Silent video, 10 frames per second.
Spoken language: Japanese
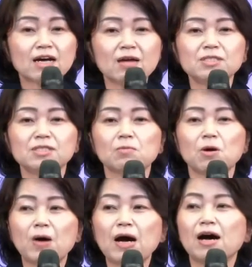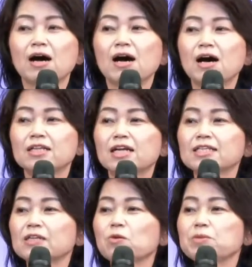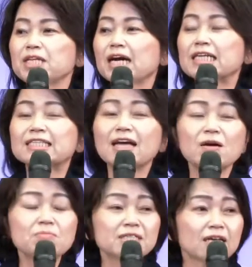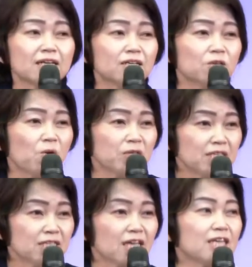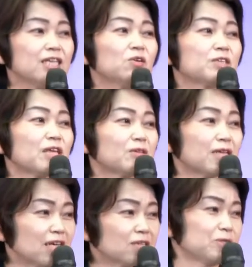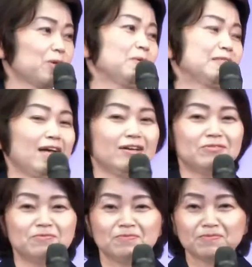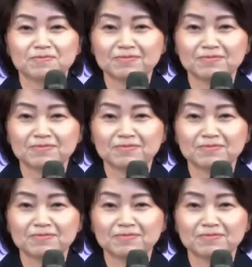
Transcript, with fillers: 神様はあなたの皆が賛美されるようにって祈ってくださいとおっしゃいました。皆